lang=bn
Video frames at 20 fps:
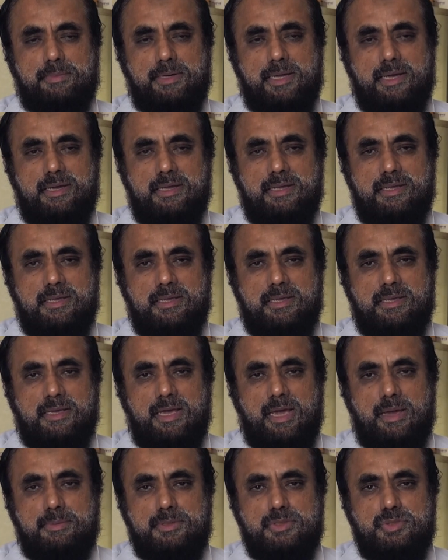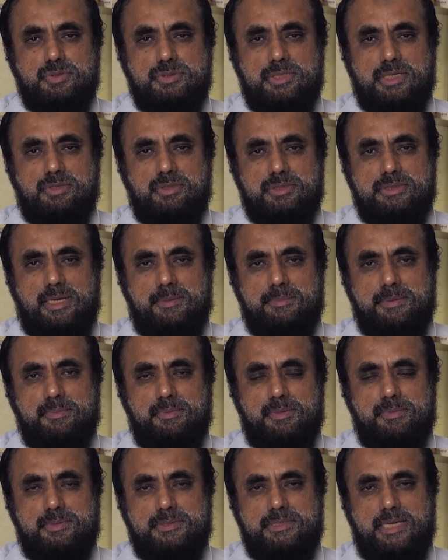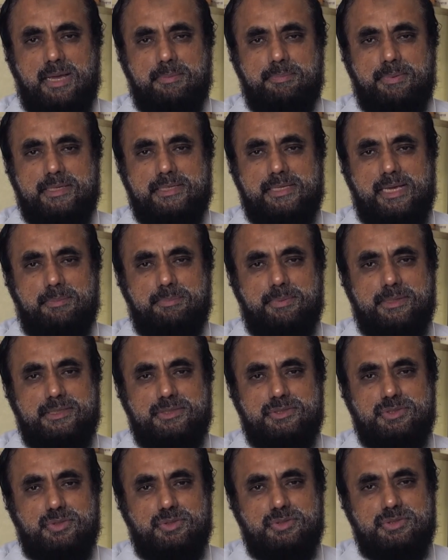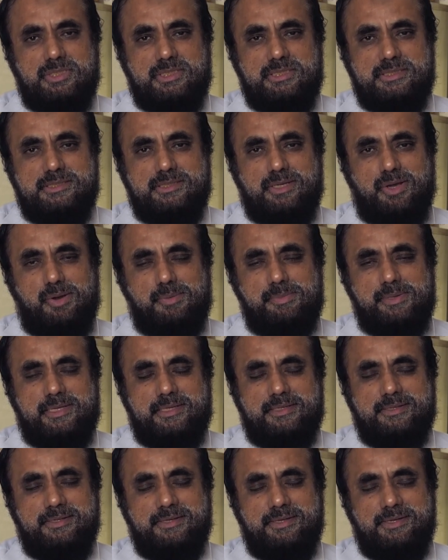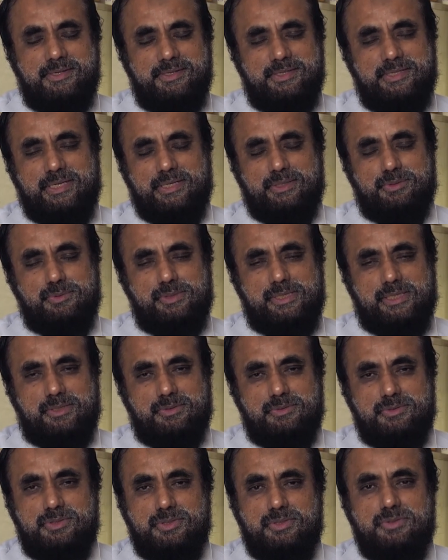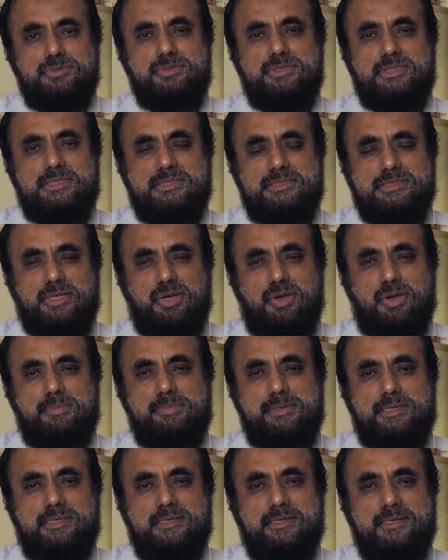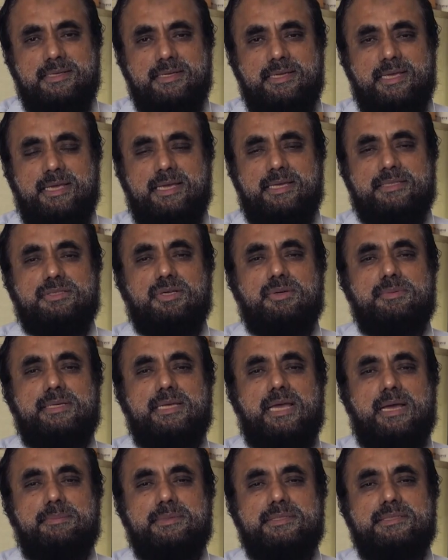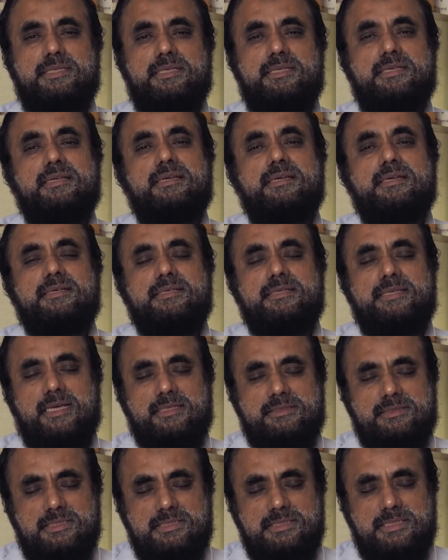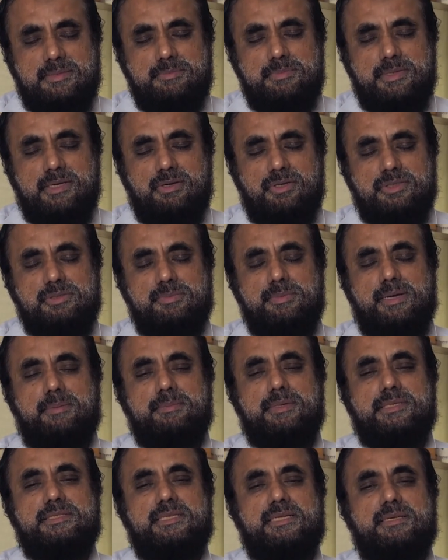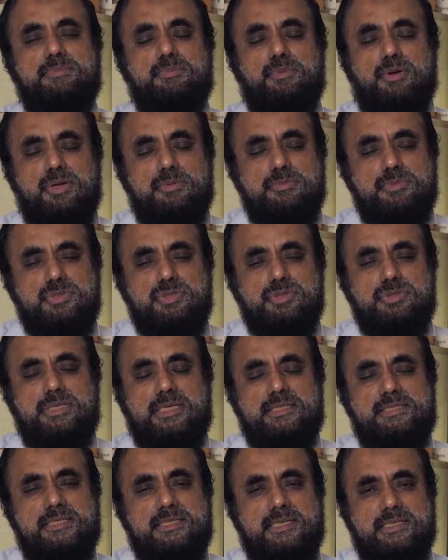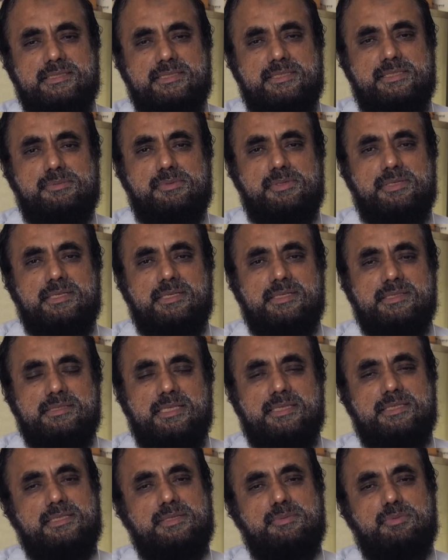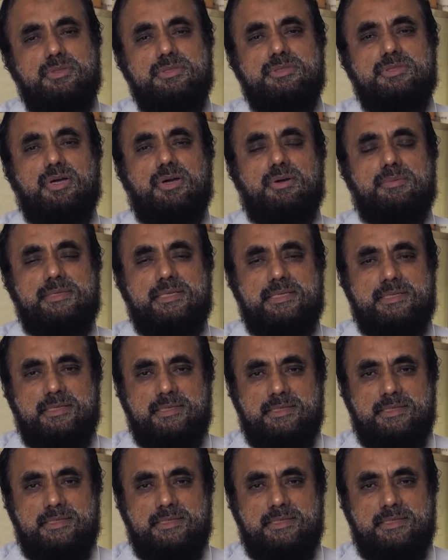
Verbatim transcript: আমরা আমরা সোজা কথা আমরা বলবো যে হাঁপানি হাঁপানির জন্য চিকিৎসা হবে ডেঙ্গু ডেঙ্গুর জন্য চিকিৎসা হবে হ্যাঁ তবে আমাদের ডাক্তার সাহেবরা অথবা আমরা যারা পরামর্শ যাদের কাছে নিব তাদেরকে বলতে হবে